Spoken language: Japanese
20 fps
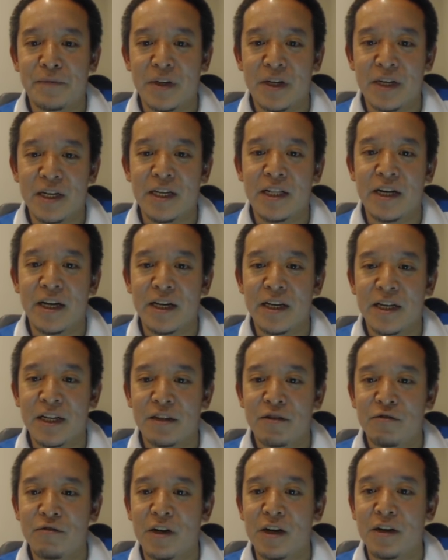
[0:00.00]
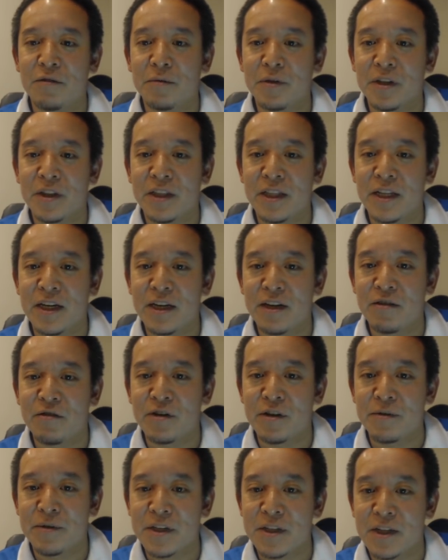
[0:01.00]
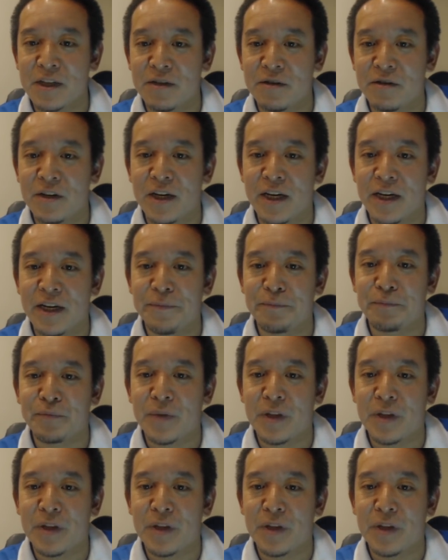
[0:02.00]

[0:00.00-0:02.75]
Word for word: いきたいなとは思っておりますけど、はい